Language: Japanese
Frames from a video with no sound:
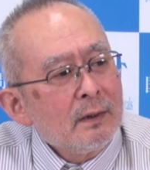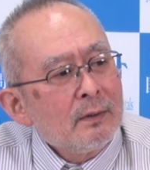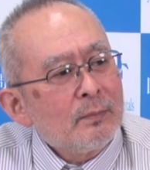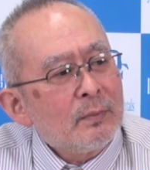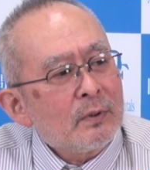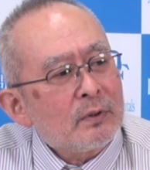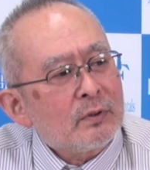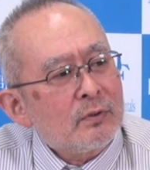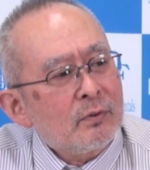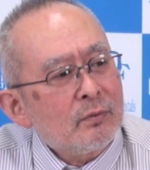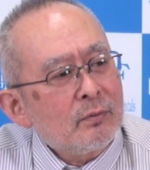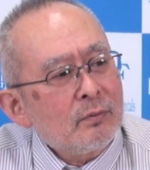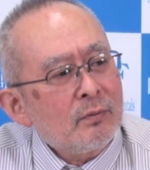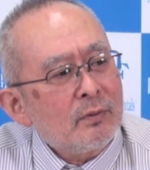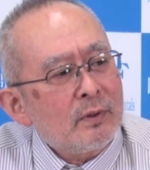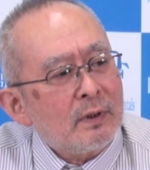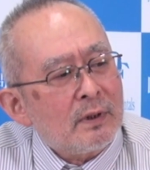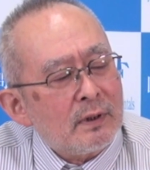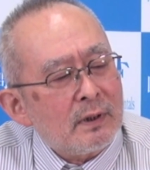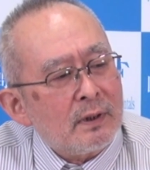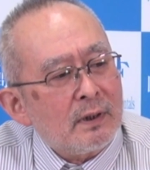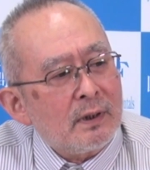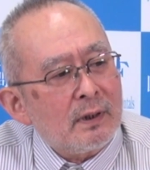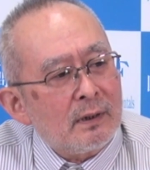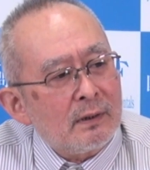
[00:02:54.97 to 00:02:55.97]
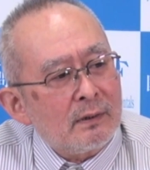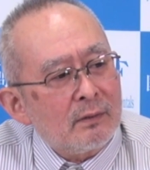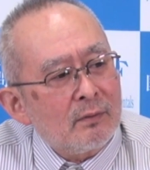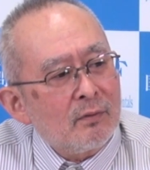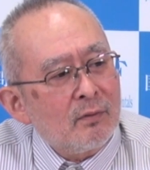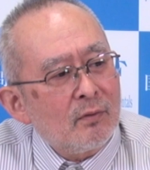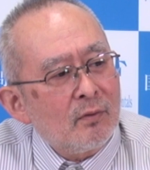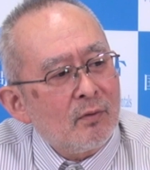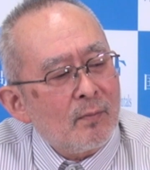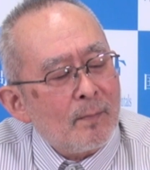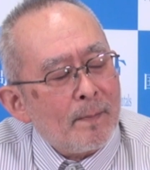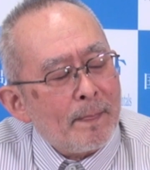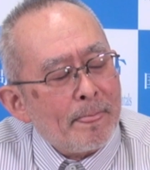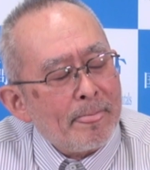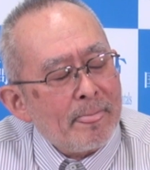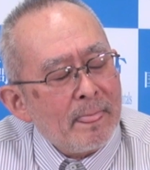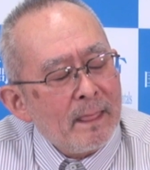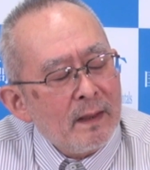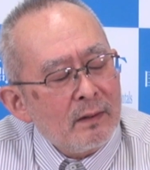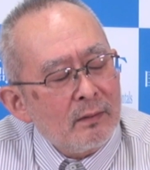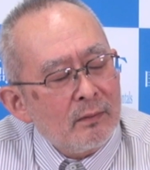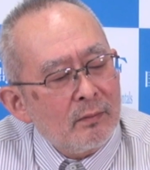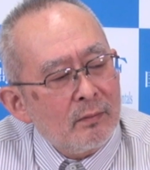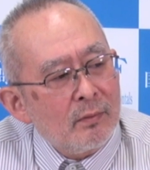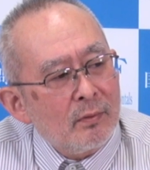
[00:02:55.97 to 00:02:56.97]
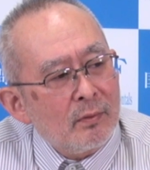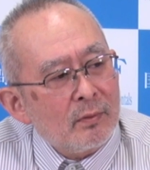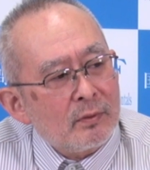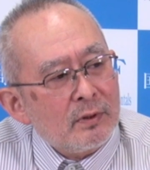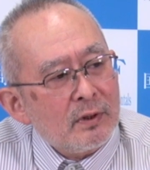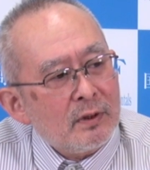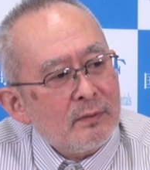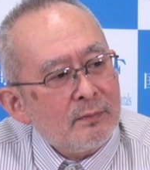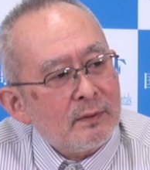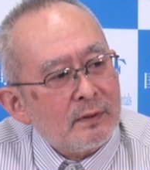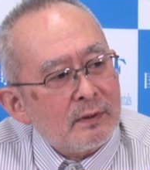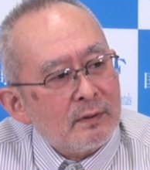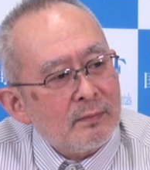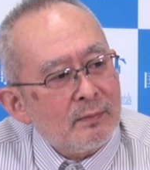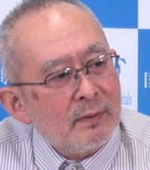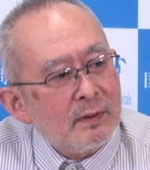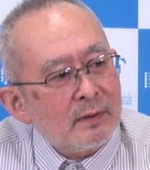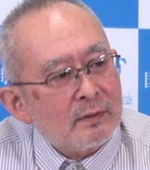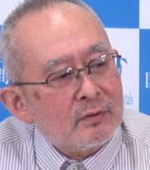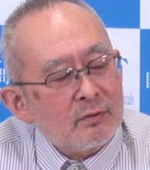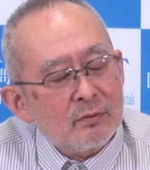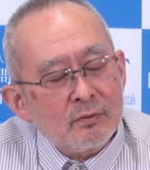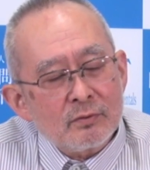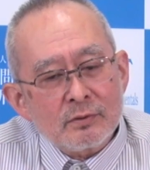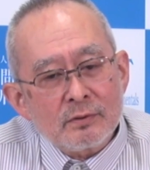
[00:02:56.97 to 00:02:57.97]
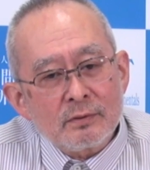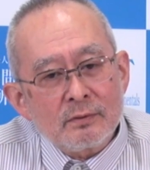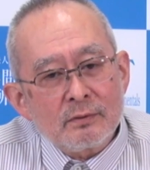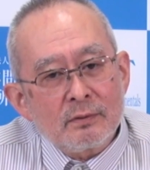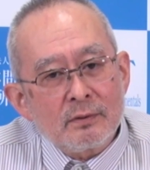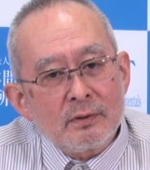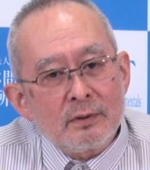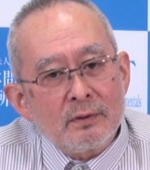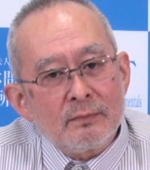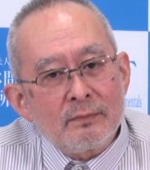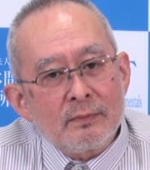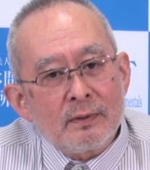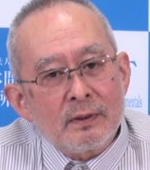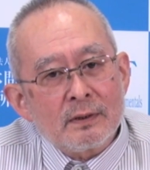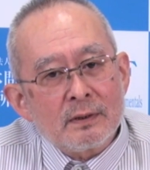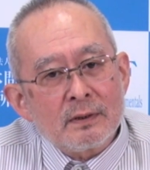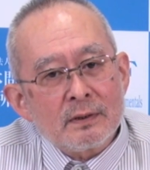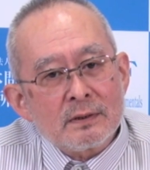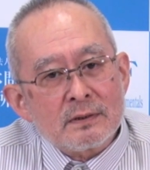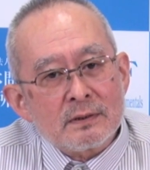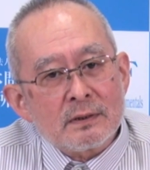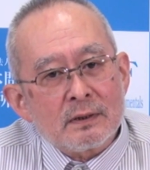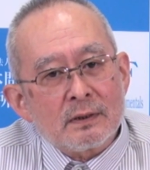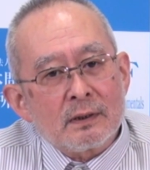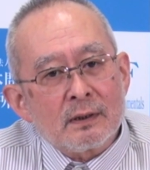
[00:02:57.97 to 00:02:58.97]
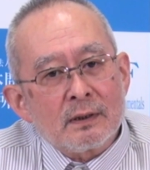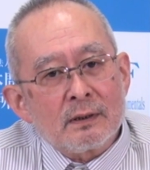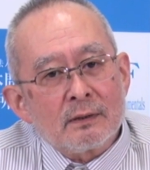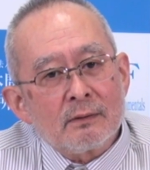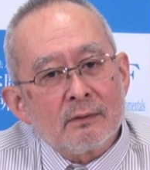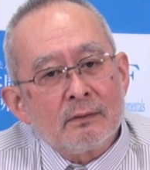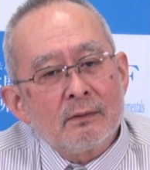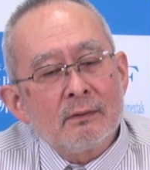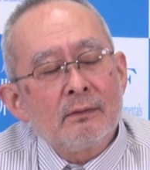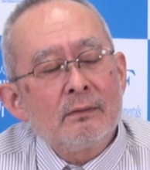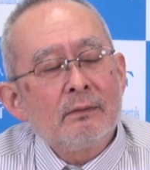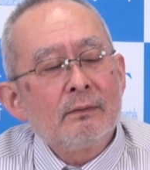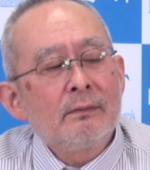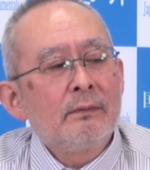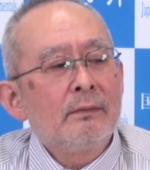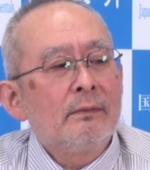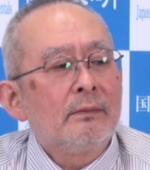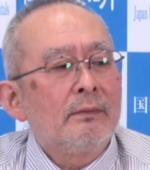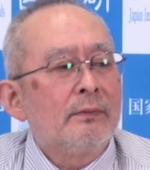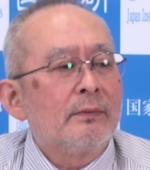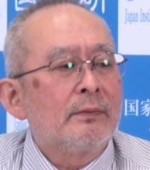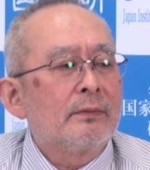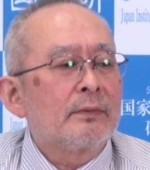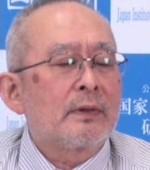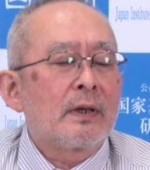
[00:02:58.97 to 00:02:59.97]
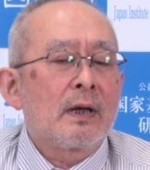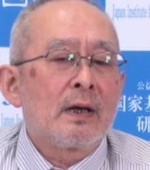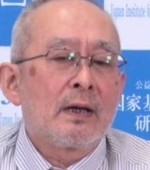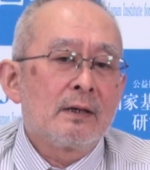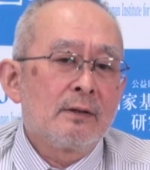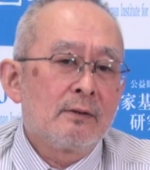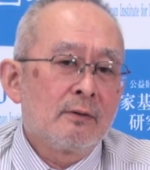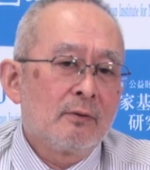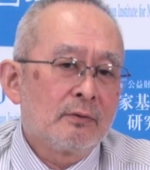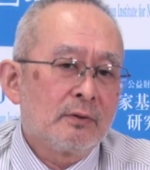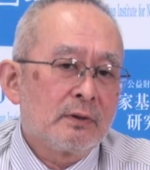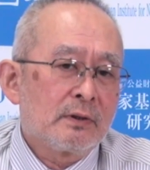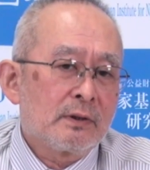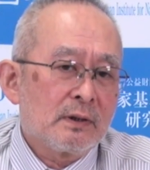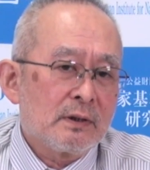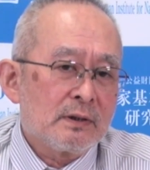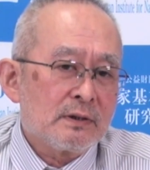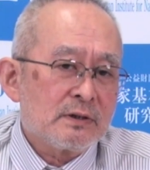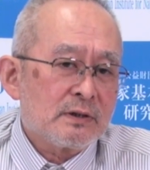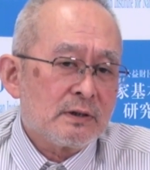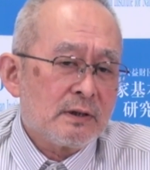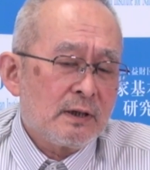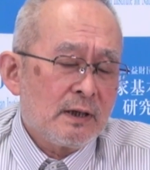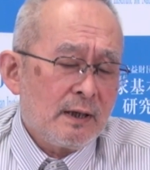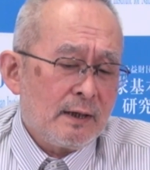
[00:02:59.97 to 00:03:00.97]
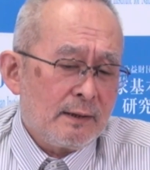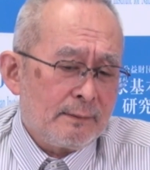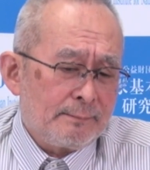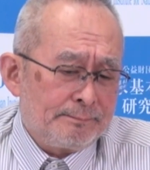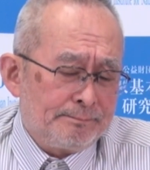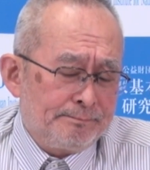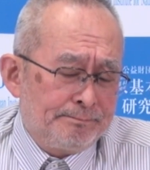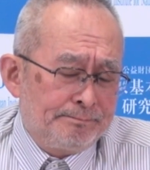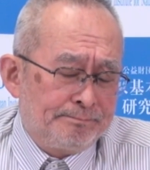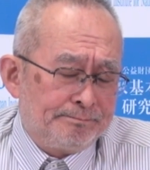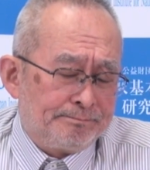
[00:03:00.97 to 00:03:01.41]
まあ、というようなねあの極めてまあ調子のいいバイデン政権の対応に対して